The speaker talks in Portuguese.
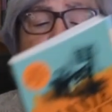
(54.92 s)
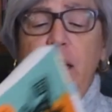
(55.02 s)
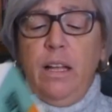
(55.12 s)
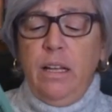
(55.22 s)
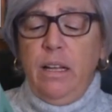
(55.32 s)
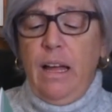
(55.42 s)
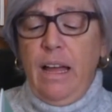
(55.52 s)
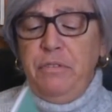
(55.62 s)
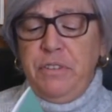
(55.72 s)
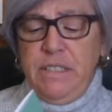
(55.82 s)
Uh,
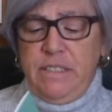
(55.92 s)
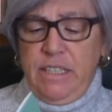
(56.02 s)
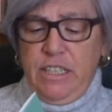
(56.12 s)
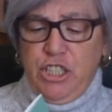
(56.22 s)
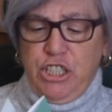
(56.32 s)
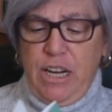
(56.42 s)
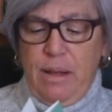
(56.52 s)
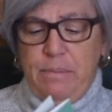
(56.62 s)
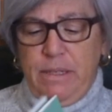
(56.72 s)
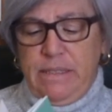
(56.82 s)
em francês
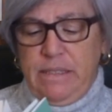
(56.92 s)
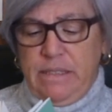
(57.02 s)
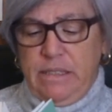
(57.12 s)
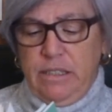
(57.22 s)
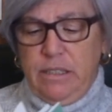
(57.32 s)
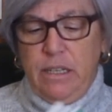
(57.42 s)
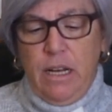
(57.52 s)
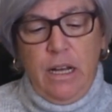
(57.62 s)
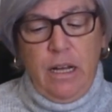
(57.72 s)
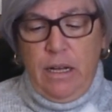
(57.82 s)
chama-se.
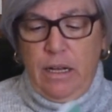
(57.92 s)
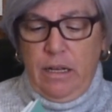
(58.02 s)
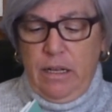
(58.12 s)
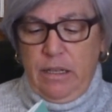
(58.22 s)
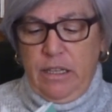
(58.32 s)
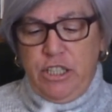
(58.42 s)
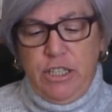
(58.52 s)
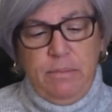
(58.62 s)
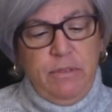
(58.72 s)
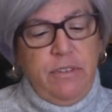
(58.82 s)
Uh,
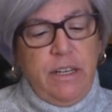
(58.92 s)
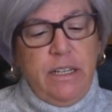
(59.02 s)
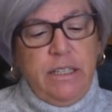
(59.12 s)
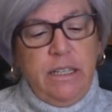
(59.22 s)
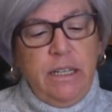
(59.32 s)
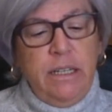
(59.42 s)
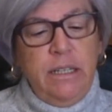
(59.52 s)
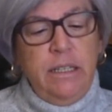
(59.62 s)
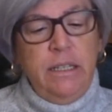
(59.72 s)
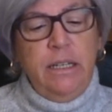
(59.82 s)
Deixem-me ver.
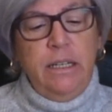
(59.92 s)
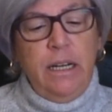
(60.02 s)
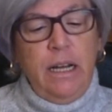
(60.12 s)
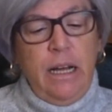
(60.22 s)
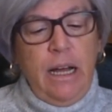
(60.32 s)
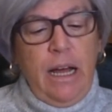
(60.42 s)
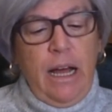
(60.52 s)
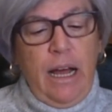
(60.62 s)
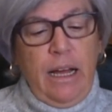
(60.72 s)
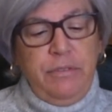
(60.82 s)

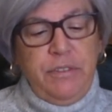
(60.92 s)
Em